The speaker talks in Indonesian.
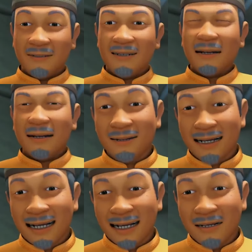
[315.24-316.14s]
Iya,
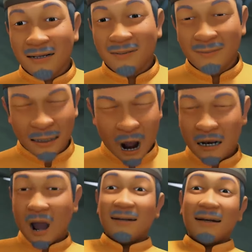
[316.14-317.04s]
Den.
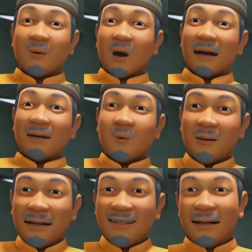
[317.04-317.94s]
Segala
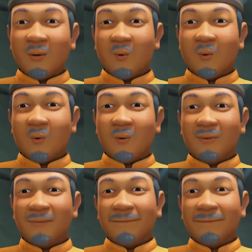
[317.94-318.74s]
sesuatunya itu